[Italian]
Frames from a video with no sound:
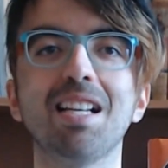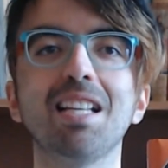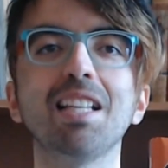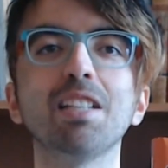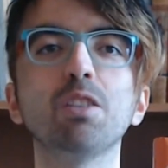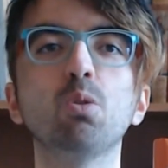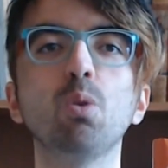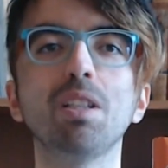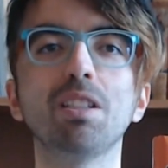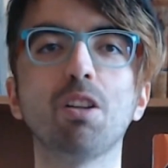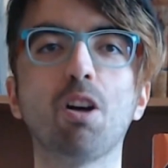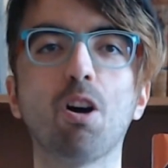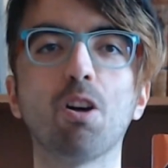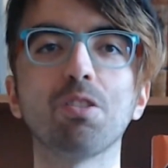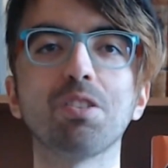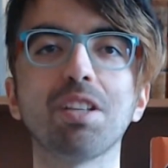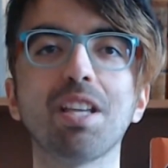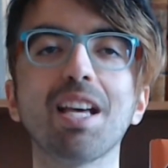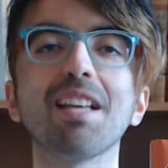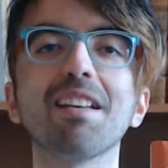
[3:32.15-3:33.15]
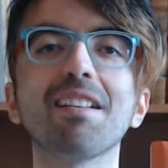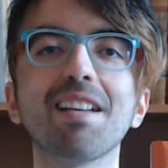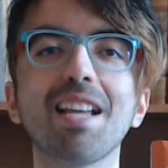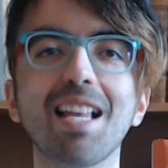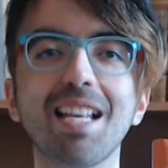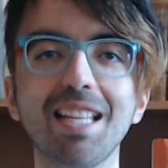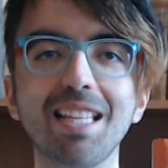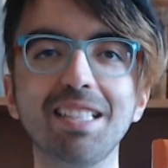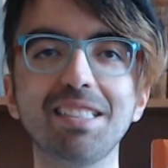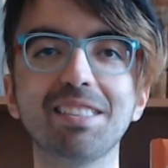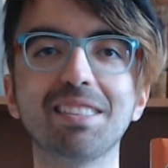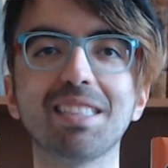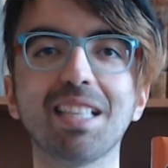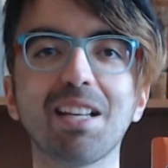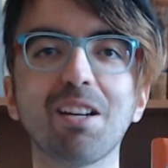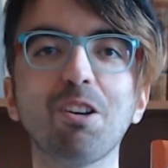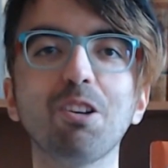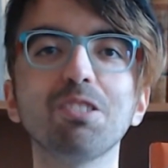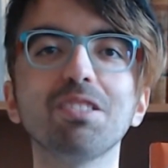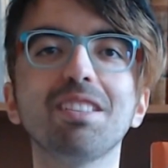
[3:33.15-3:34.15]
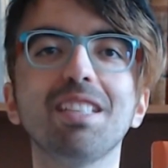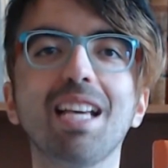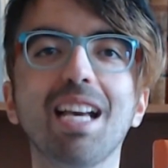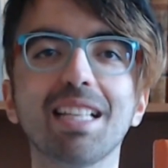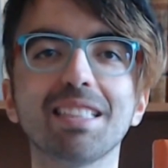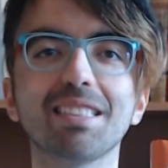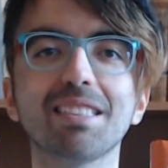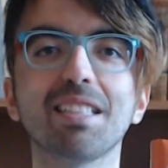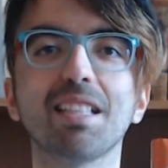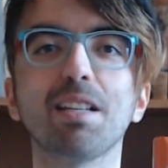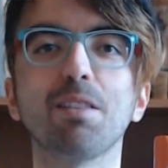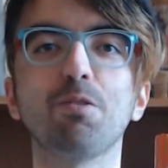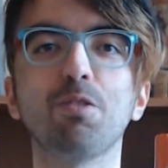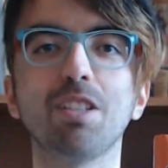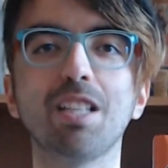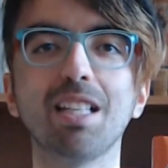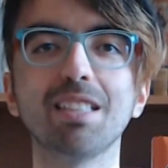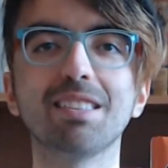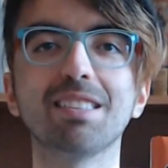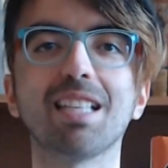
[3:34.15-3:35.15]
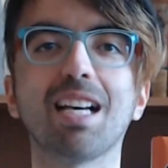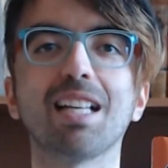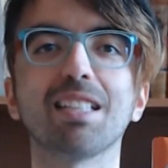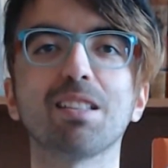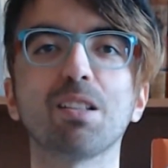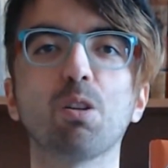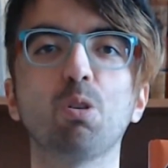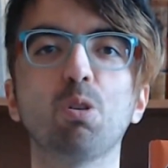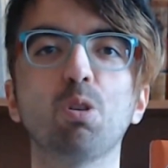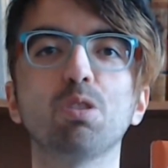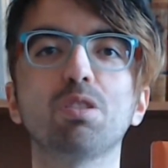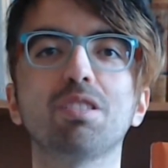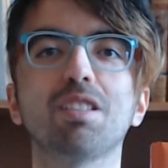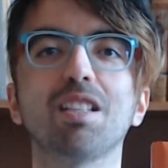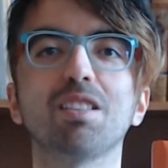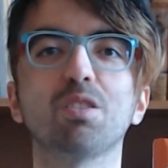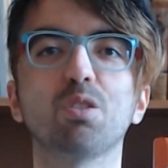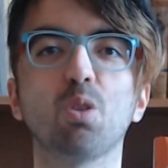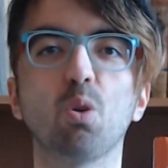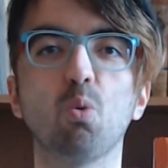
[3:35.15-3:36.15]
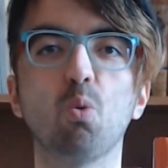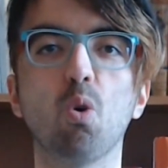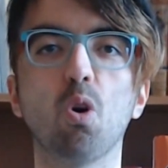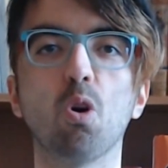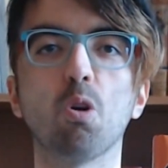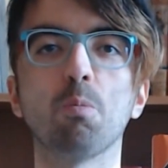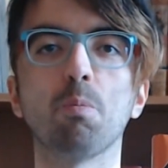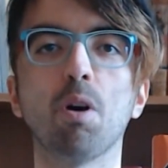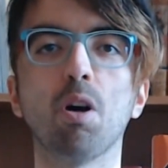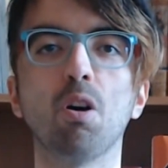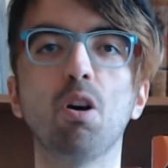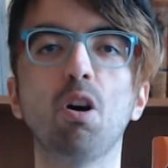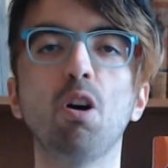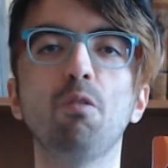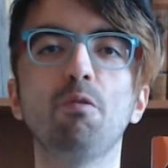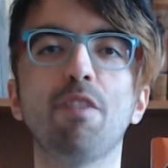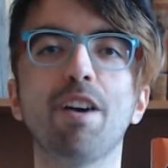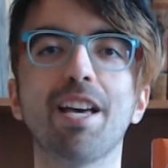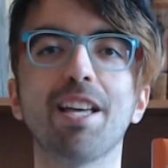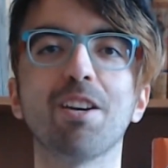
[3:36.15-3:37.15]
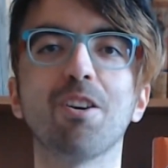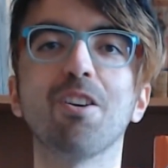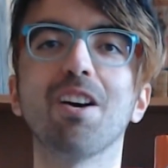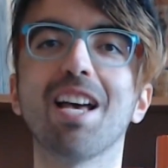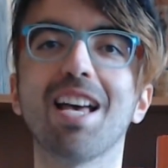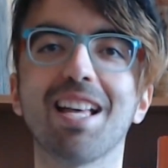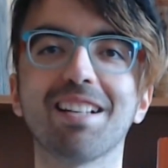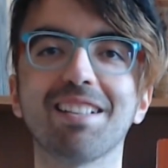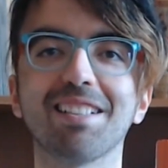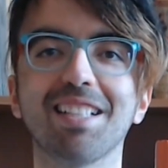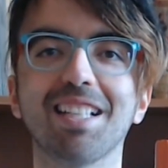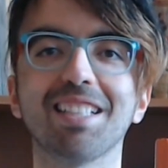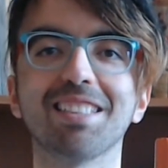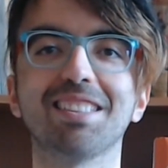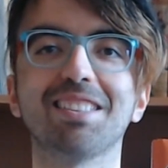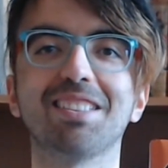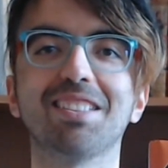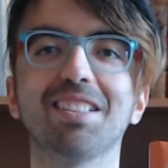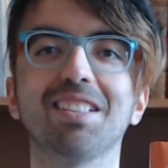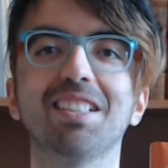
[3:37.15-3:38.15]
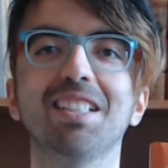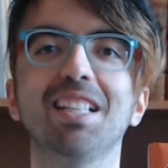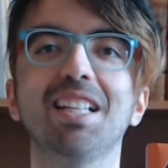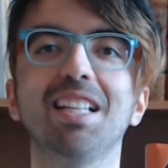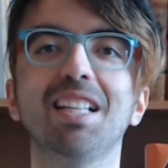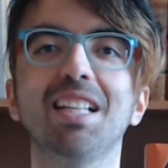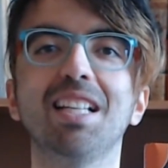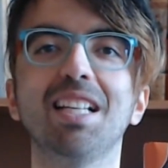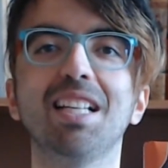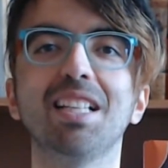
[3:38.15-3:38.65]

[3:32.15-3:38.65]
Le due donne realizzano di essere fidanzate con lo stesso uomo, ovvero Ernest.